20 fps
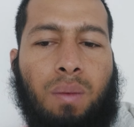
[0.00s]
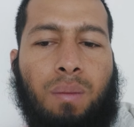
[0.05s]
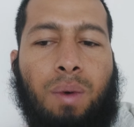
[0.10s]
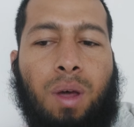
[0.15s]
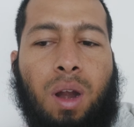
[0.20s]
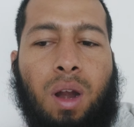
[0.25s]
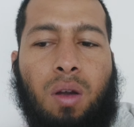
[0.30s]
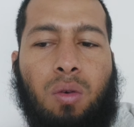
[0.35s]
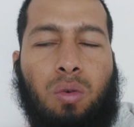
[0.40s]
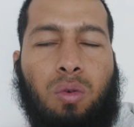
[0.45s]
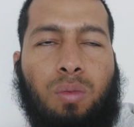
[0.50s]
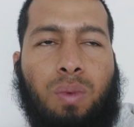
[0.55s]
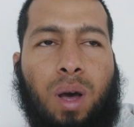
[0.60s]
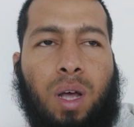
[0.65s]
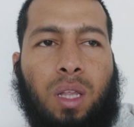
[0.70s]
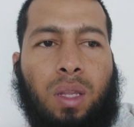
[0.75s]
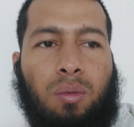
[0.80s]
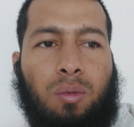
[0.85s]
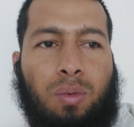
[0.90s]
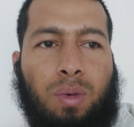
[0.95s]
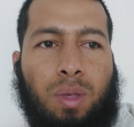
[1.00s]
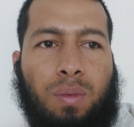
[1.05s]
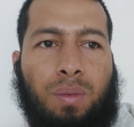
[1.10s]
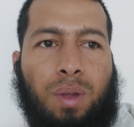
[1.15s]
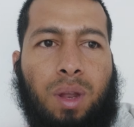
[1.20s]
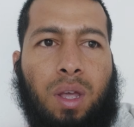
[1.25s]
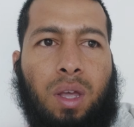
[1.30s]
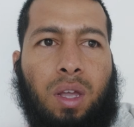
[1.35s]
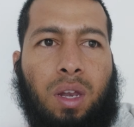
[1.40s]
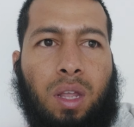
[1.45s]
बहरहाल वो बात अभी बीच में
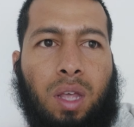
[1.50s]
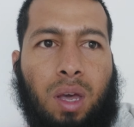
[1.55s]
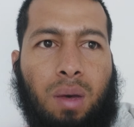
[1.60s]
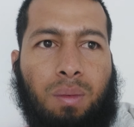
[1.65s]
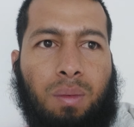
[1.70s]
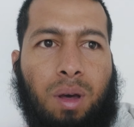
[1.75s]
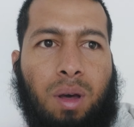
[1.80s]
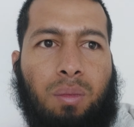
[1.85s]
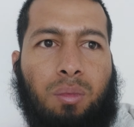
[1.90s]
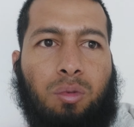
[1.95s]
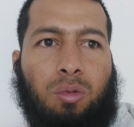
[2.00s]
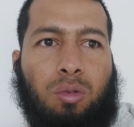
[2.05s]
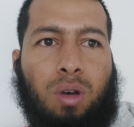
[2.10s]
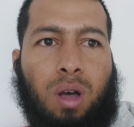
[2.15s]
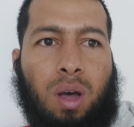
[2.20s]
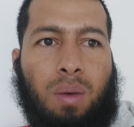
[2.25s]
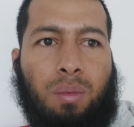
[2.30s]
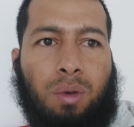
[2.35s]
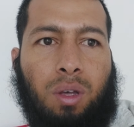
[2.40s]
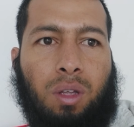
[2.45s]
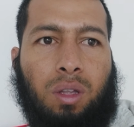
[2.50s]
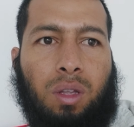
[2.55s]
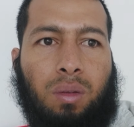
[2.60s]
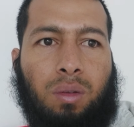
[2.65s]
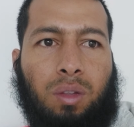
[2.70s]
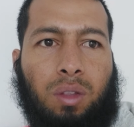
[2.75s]
रहेगी नहीं हम आपको काम के साथ